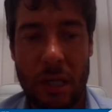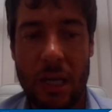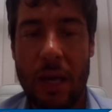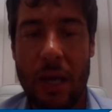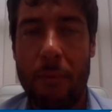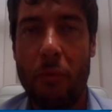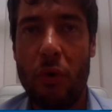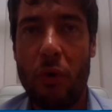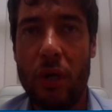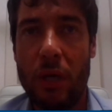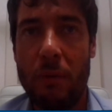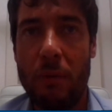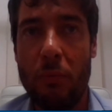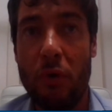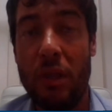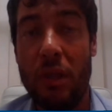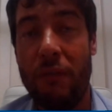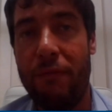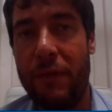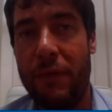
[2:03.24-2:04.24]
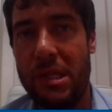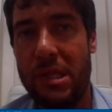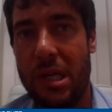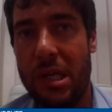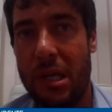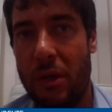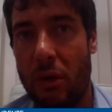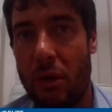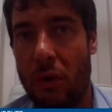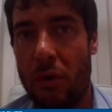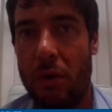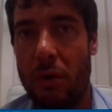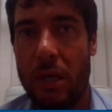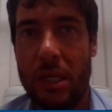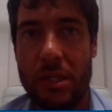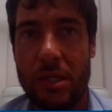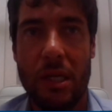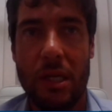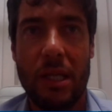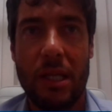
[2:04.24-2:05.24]
era muy, muy difícil, ¿no?
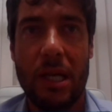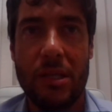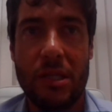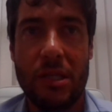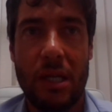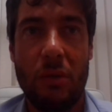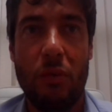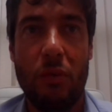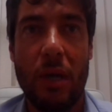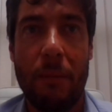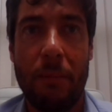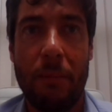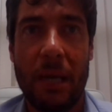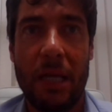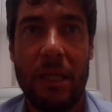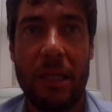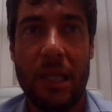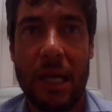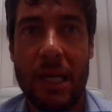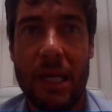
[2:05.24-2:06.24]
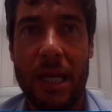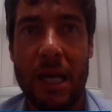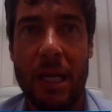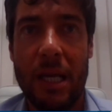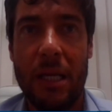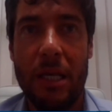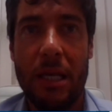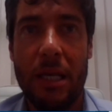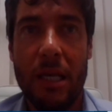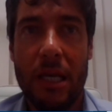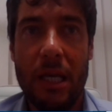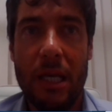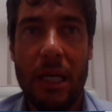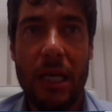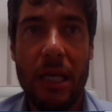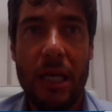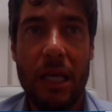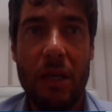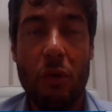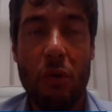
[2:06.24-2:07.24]
sentarse en una paritaria
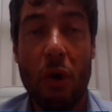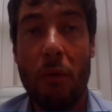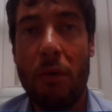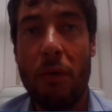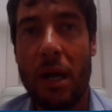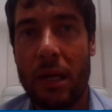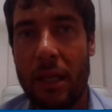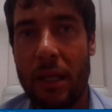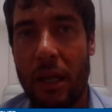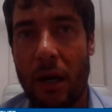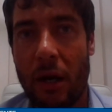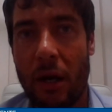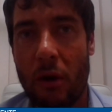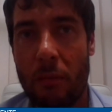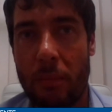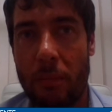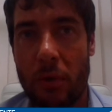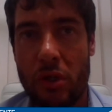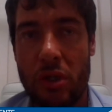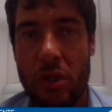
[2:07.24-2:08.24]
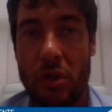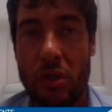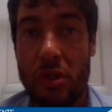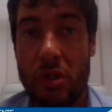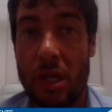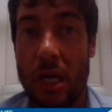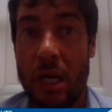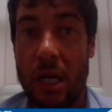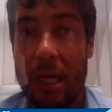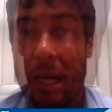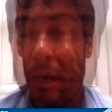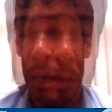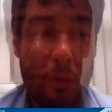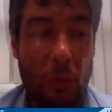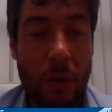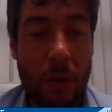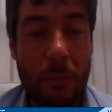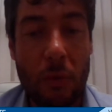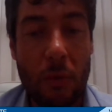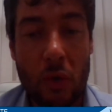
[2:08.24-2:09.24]
y no hablar de recomposición salarial.
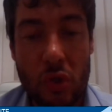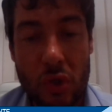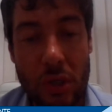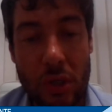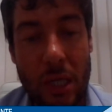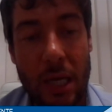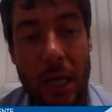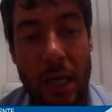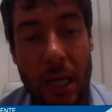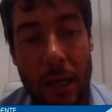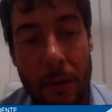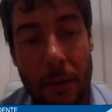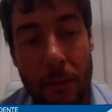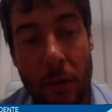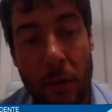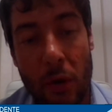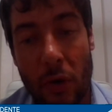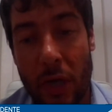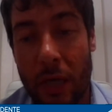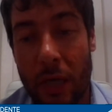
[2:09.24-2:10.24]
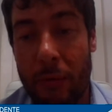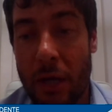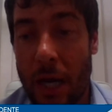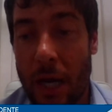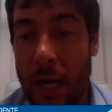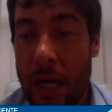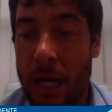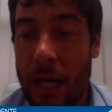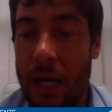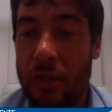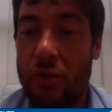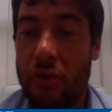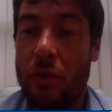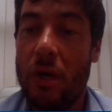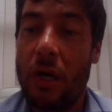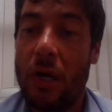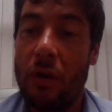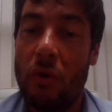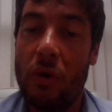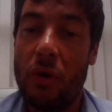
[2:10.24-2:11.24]
Tuvimos, bueno, que viajar a la
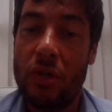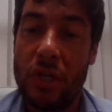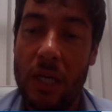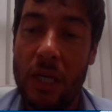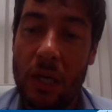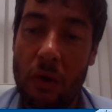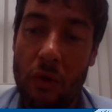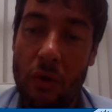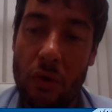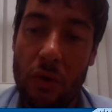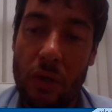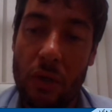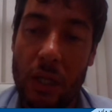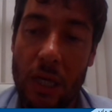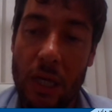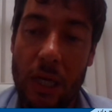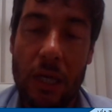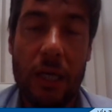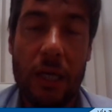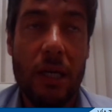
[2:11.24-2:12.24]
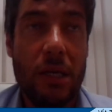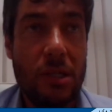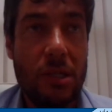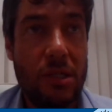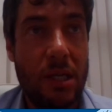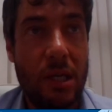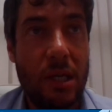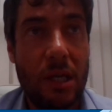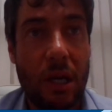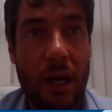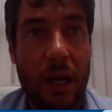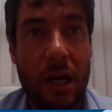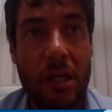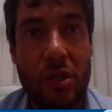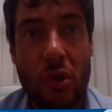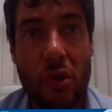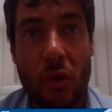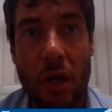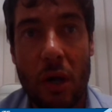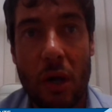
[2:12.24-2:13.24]
ciudad de Río Gallegos, donde se
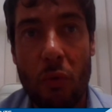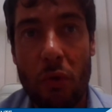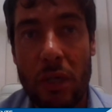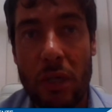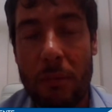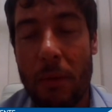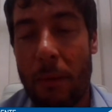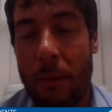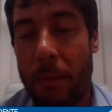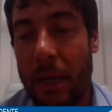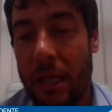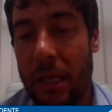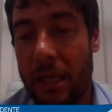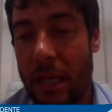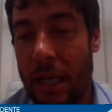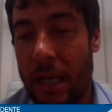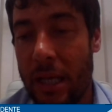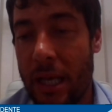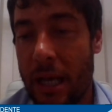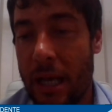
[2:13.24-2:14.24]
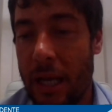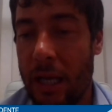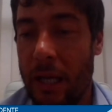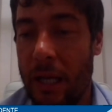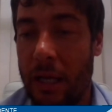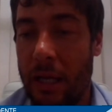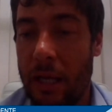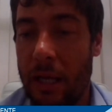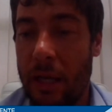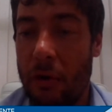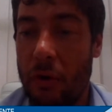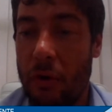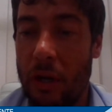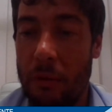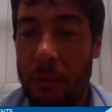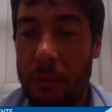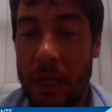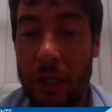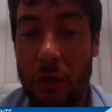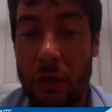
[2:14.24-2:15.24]
realizó la última paritaria con
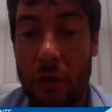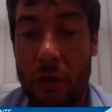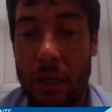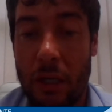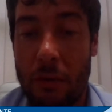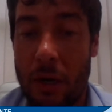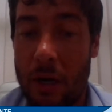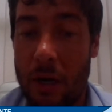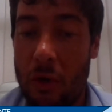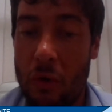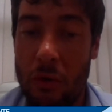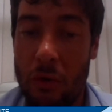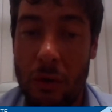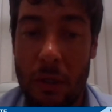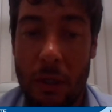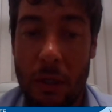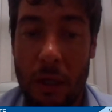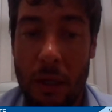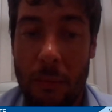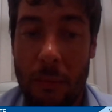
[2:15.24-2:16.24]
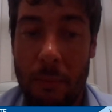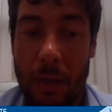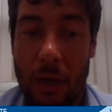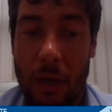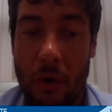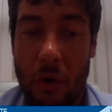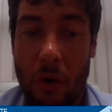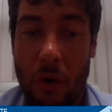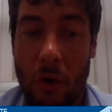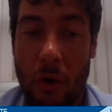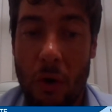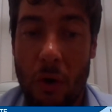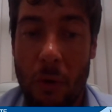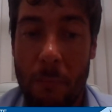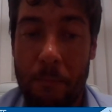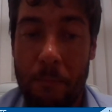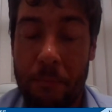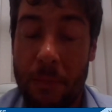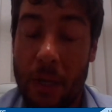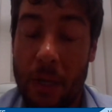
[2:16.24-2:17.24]
el ministro de Trabajo,
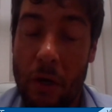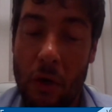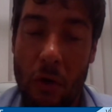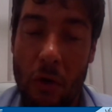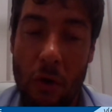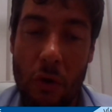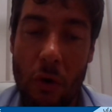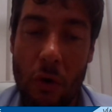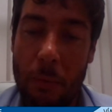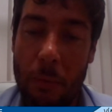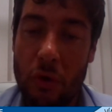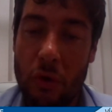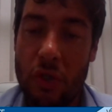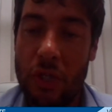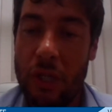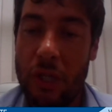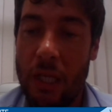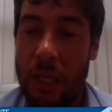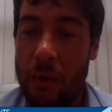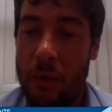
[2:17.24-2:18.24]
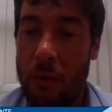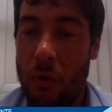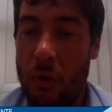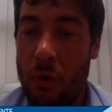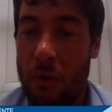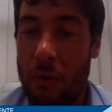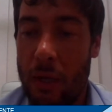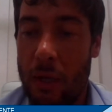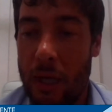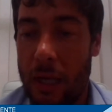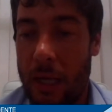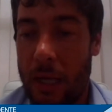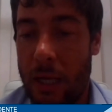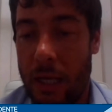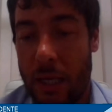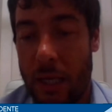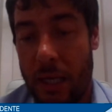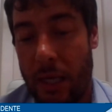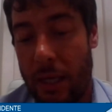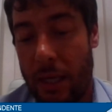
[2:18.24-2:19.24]
pero lo, positivo
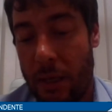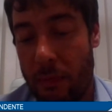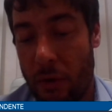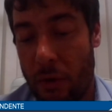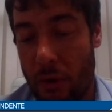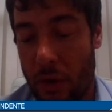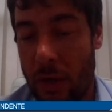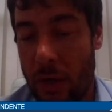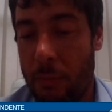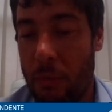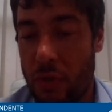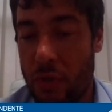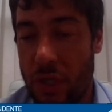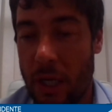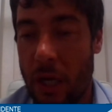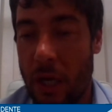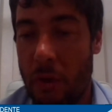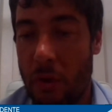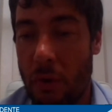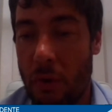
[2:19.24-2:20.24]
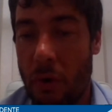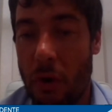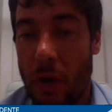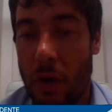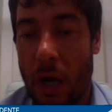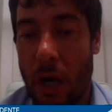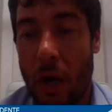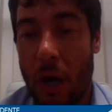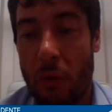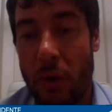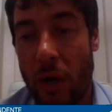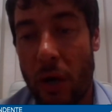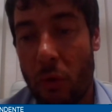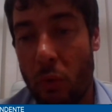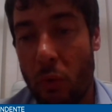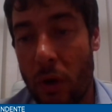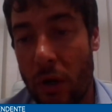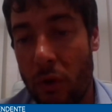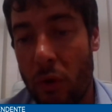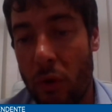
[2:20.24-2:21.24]
es que, bueno, que hemos llegado a un
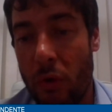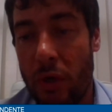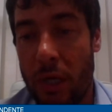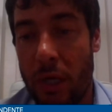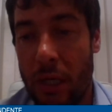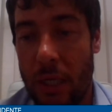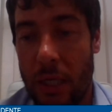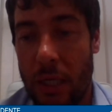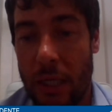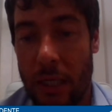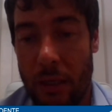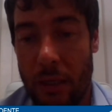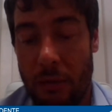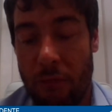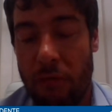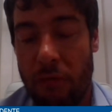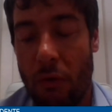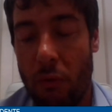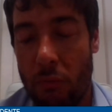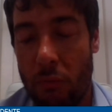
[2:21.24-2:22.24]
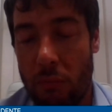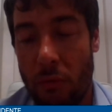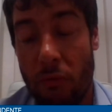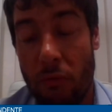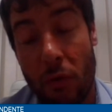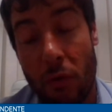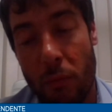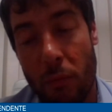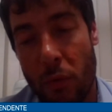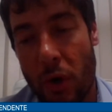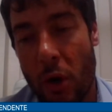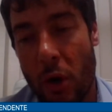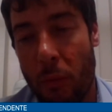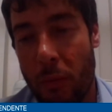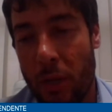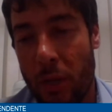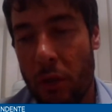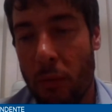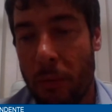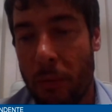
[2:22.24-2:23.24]
acuerdo y, fue, un, fue, un, buen
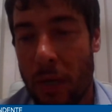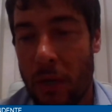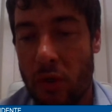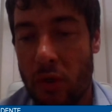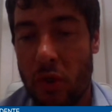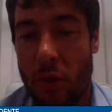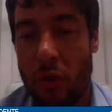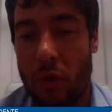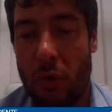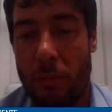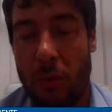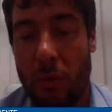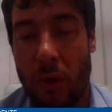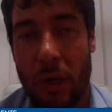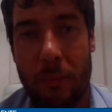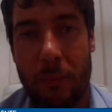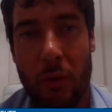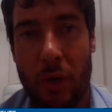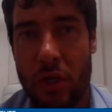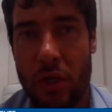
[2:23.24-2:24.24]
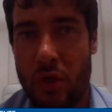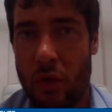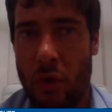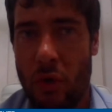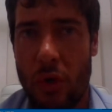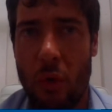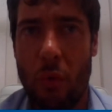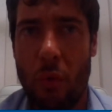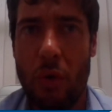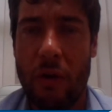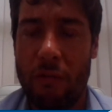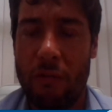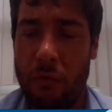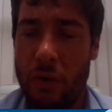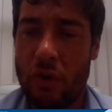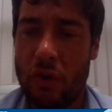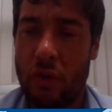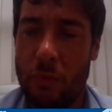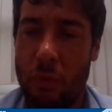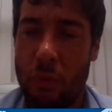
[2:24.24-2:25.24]
aumento para nosotros porque hemos hecho un
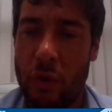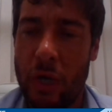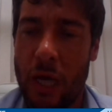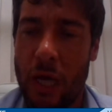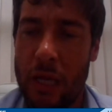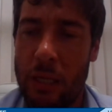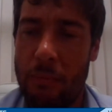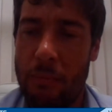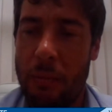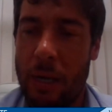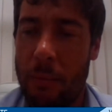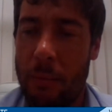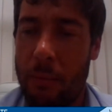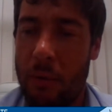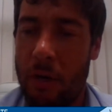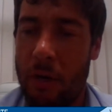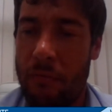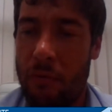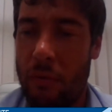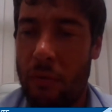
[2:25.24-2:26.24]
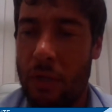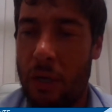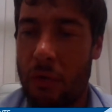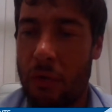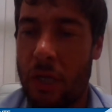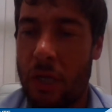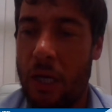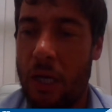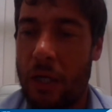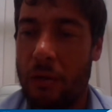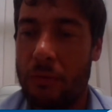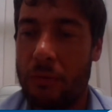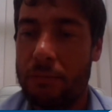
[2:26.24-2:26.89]
esfuerzo muy grande para poder afrontar los salarios.